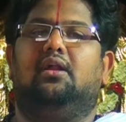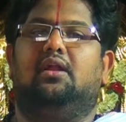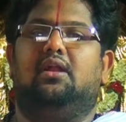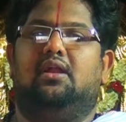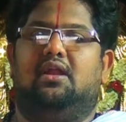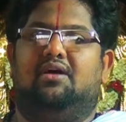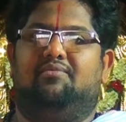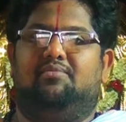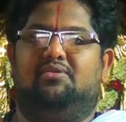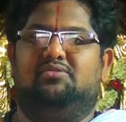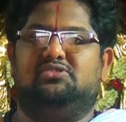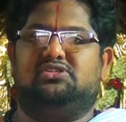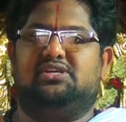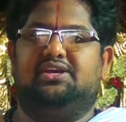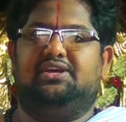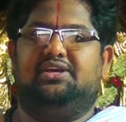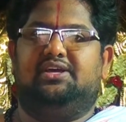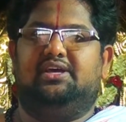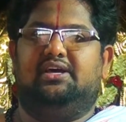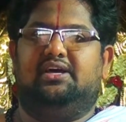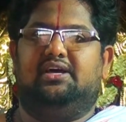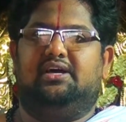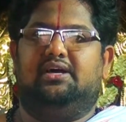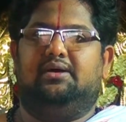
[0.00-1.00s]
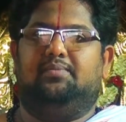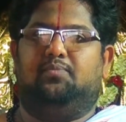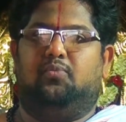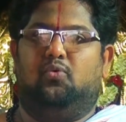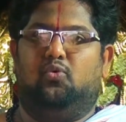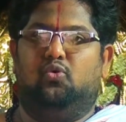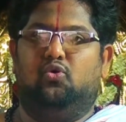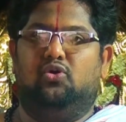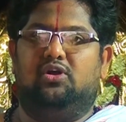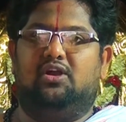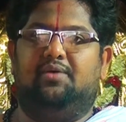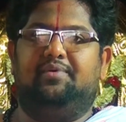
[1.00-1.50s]
నమో సంఖ్య
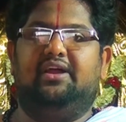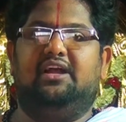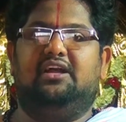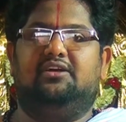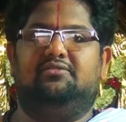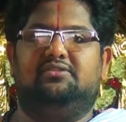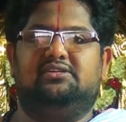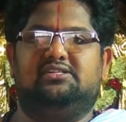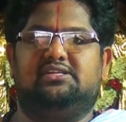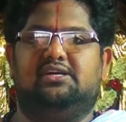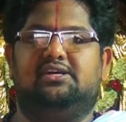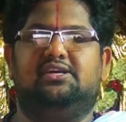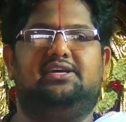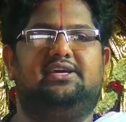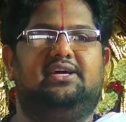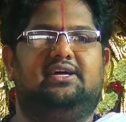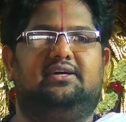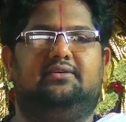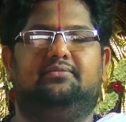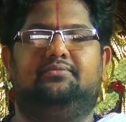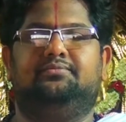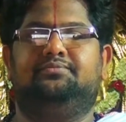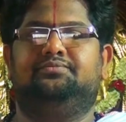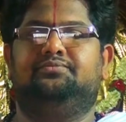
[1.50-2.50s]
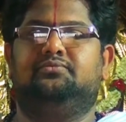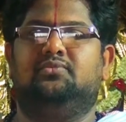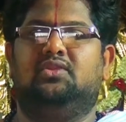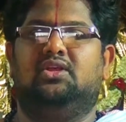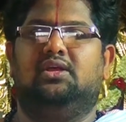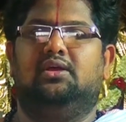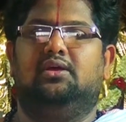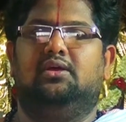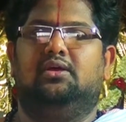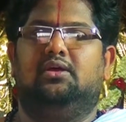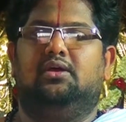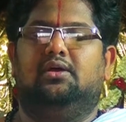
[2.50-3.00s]
పూర్ణమైనటువంటి సంఖ్య
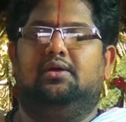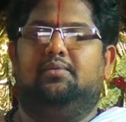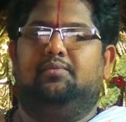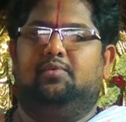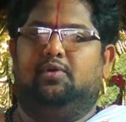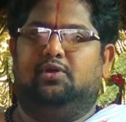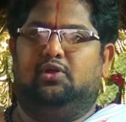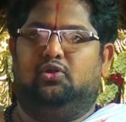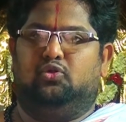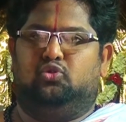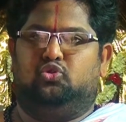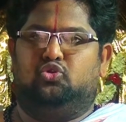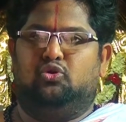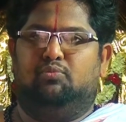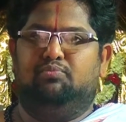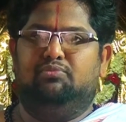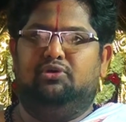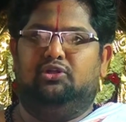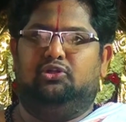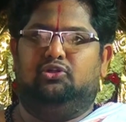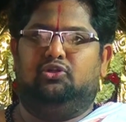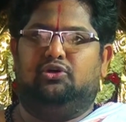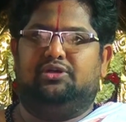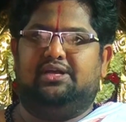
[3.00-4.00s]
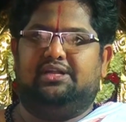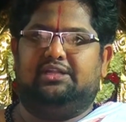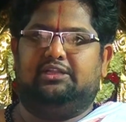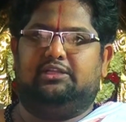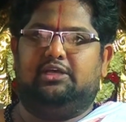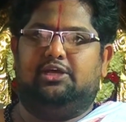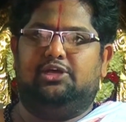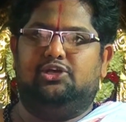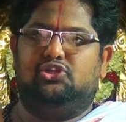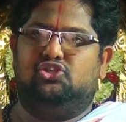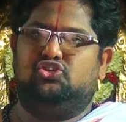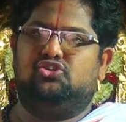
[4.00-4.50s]
మీరు తొమ్మిదితో ఎంత
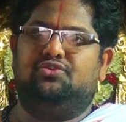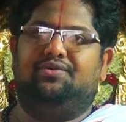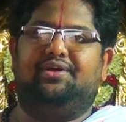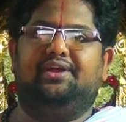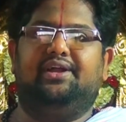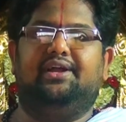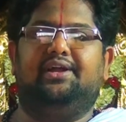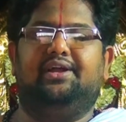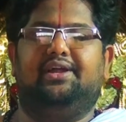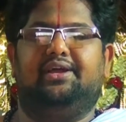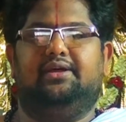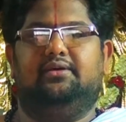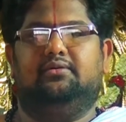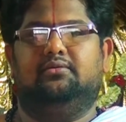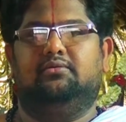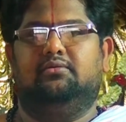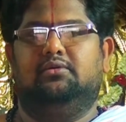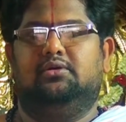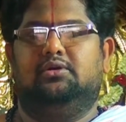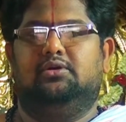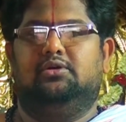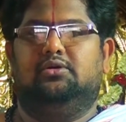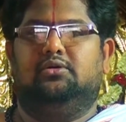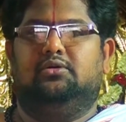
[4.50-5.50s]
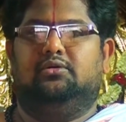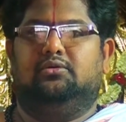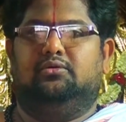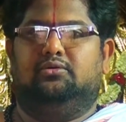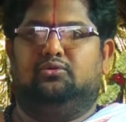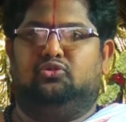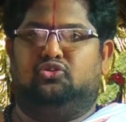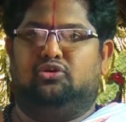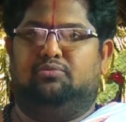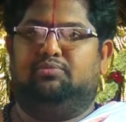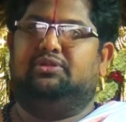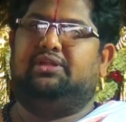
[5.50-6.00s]
హెచ్చు వేయండి
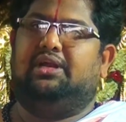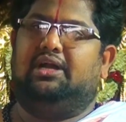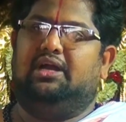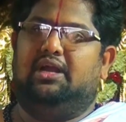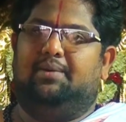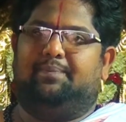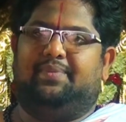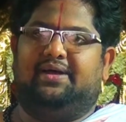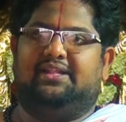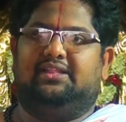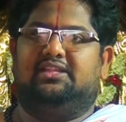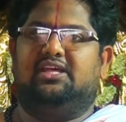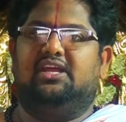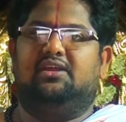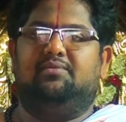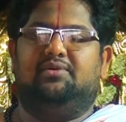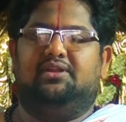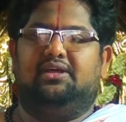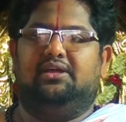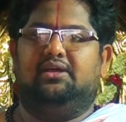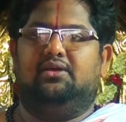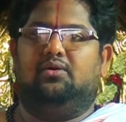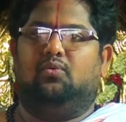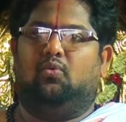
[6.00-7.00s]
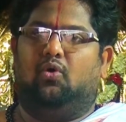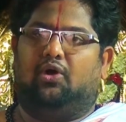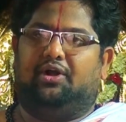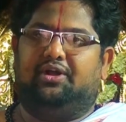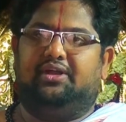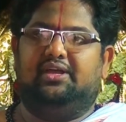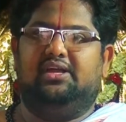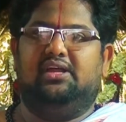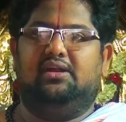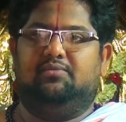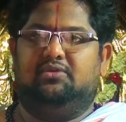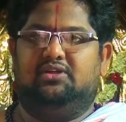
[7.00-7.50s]
తొమ్మిదిళ్ళ పద్దెనిమిది
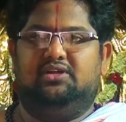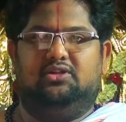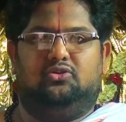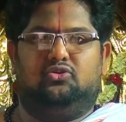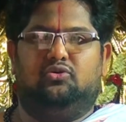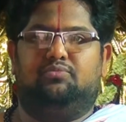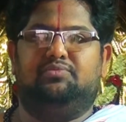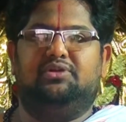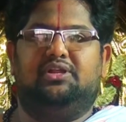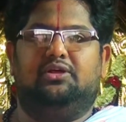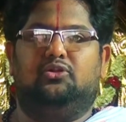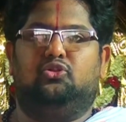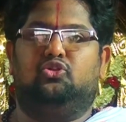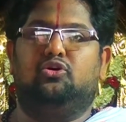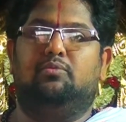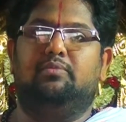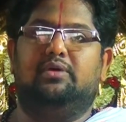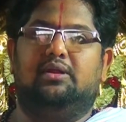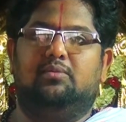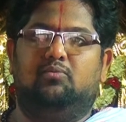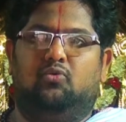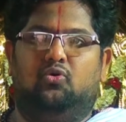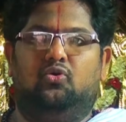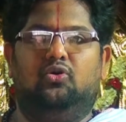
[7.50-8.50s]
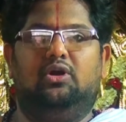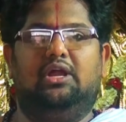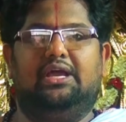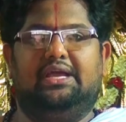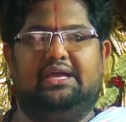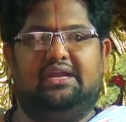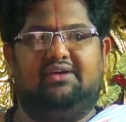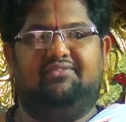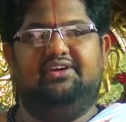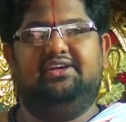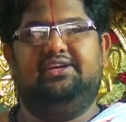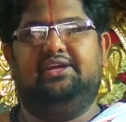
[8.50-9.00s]
ఒకటి ఎనిమిది తొమ్మిది తొమ్మిది మూడుల
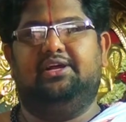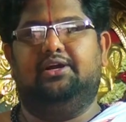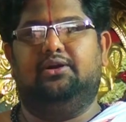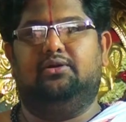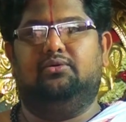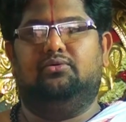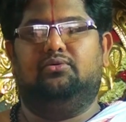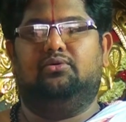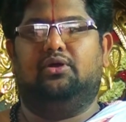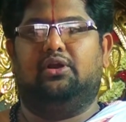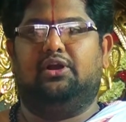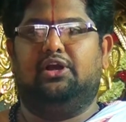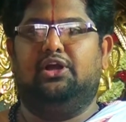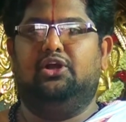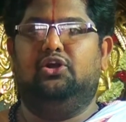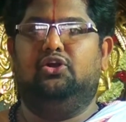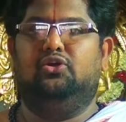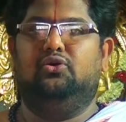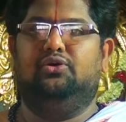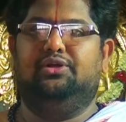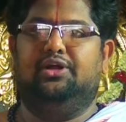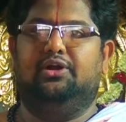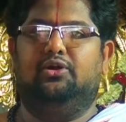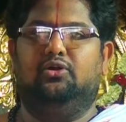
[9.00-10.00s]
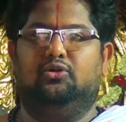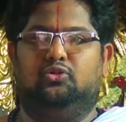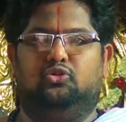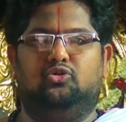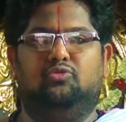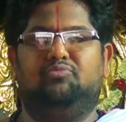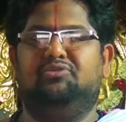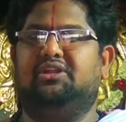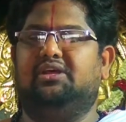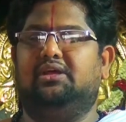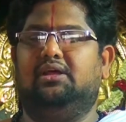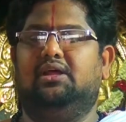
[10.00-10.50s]
ఇరవై ఏడు రెండు ఏడు
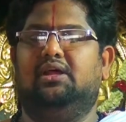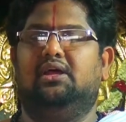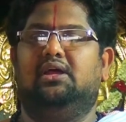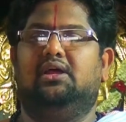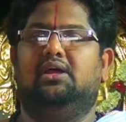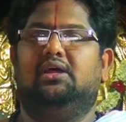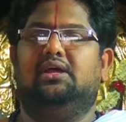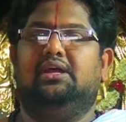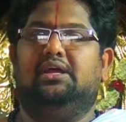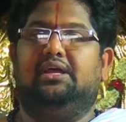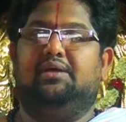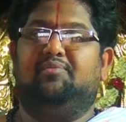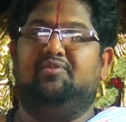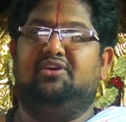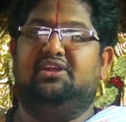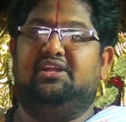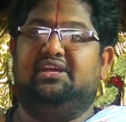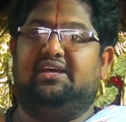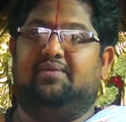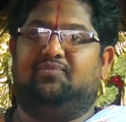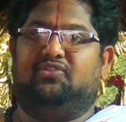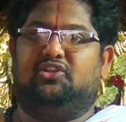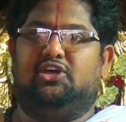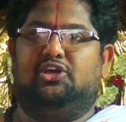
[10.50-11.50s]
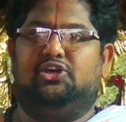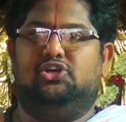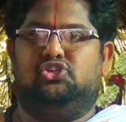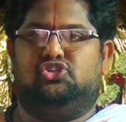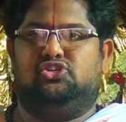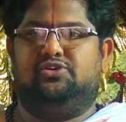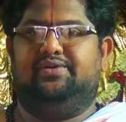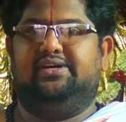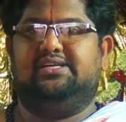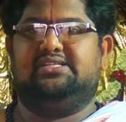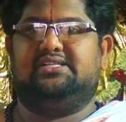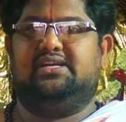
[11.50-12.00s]
తొమ్మిది మీరు ఎంత
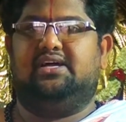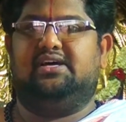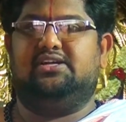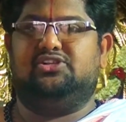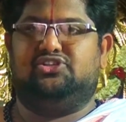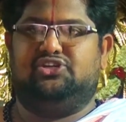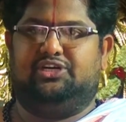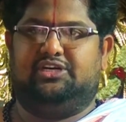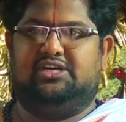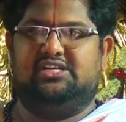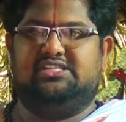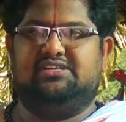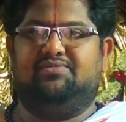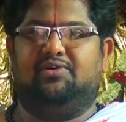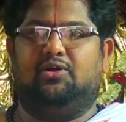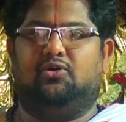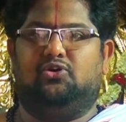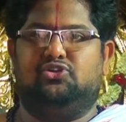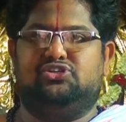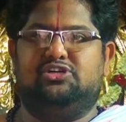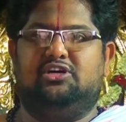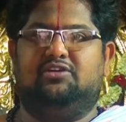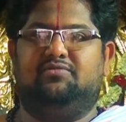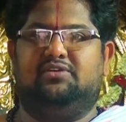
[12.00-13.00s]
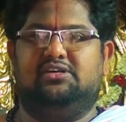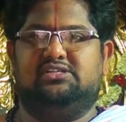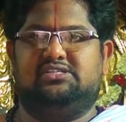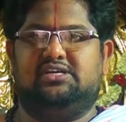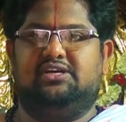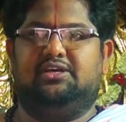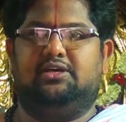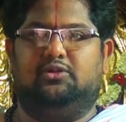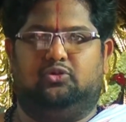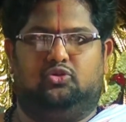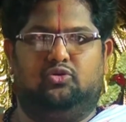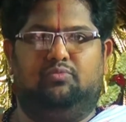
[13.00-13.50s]
హెచ్చు వేసినా చిట్ట చివరికి వచ్చేటువంటి
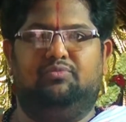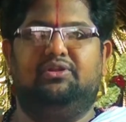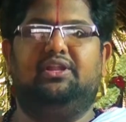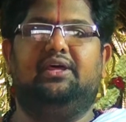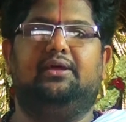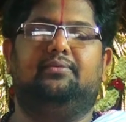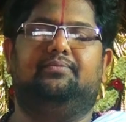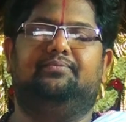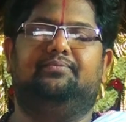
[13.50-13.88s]
సంఖ్య తొమ్మిదే